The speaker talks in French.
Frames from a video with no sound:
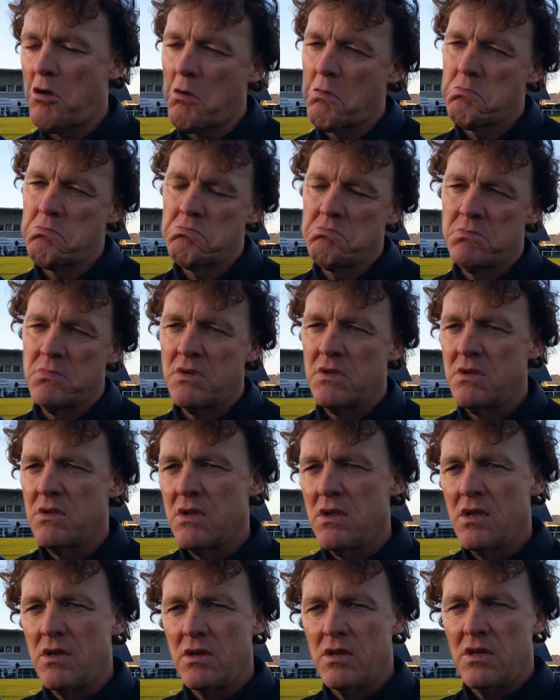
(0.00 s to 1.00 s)

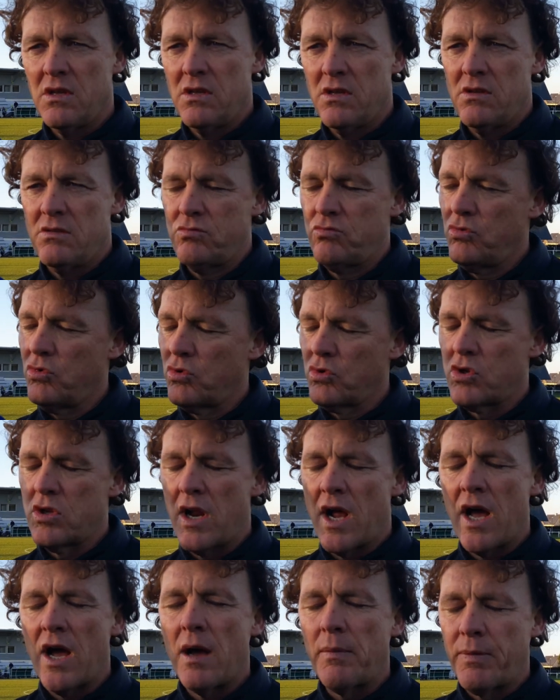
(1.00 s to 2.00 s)
Donc
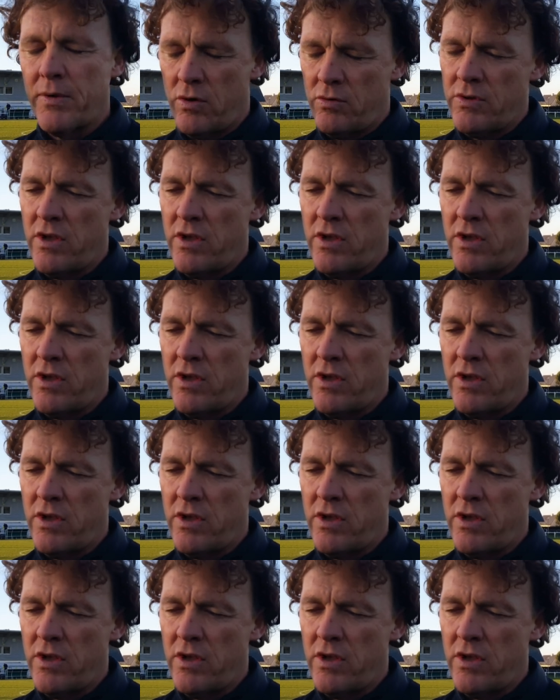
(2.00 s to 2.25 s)
là, après,